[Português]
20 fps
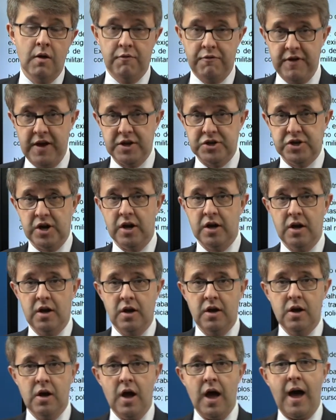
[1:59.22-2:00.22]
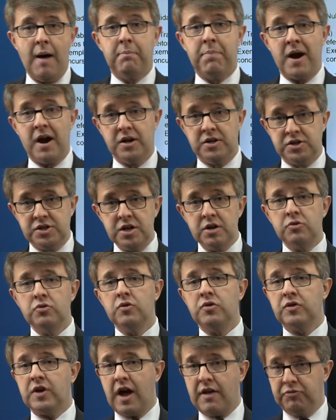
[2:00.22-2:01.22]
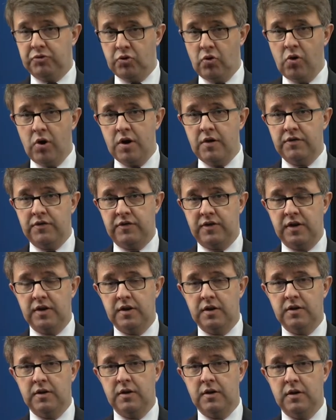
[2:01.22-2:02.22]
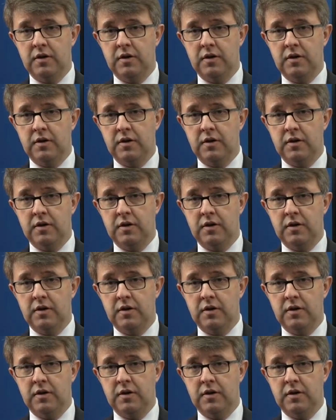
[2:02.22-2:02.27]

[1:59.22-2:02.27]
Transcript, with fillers: Veja, a partir dos 14,